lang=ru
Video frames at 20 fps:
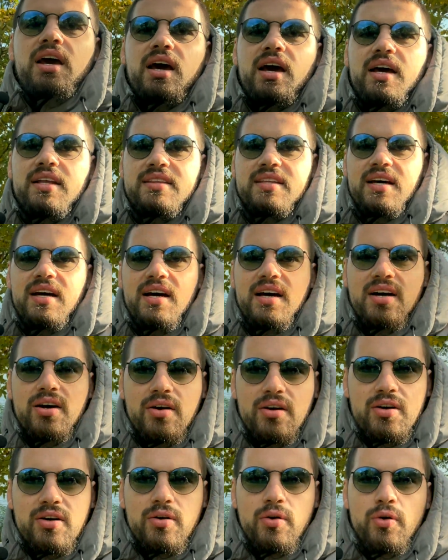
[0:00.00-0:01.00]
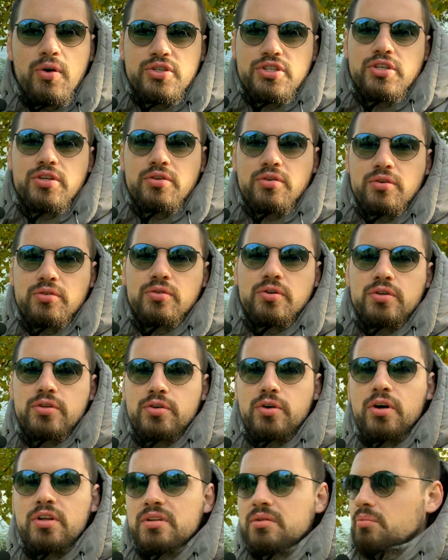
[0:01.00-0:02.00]
Это очень крутой
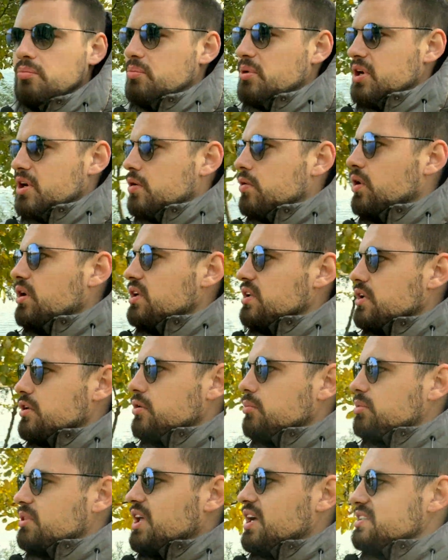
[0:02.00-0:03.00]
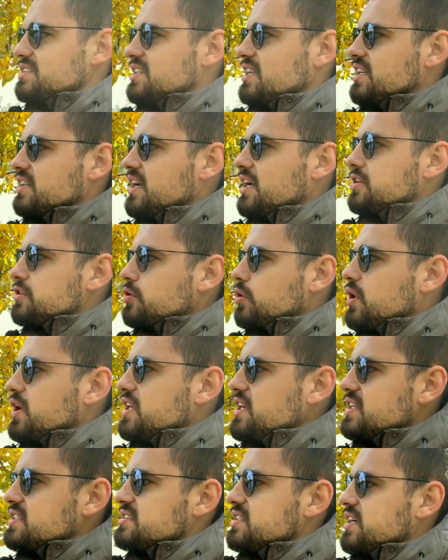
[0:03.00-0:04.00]
дрон, прикольно, на нем классно летать, только
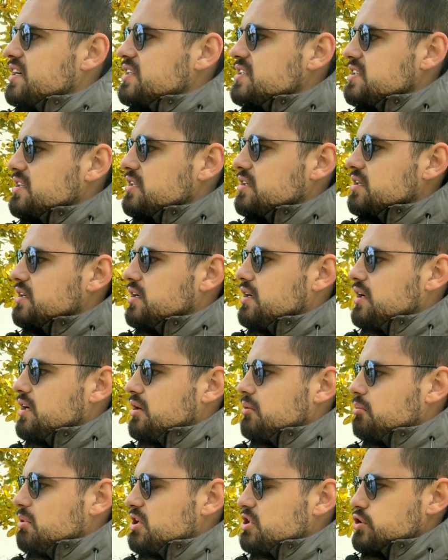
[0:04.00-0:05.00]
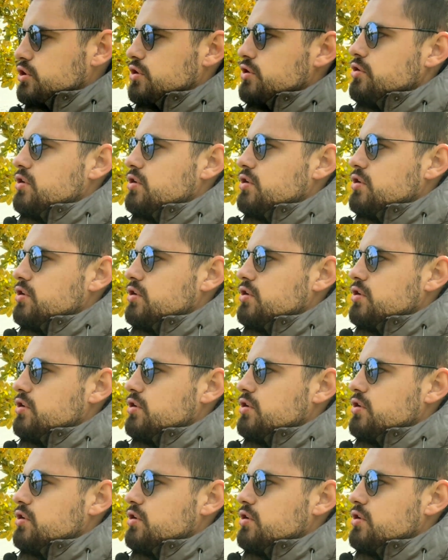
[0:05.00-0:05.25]
есть один большой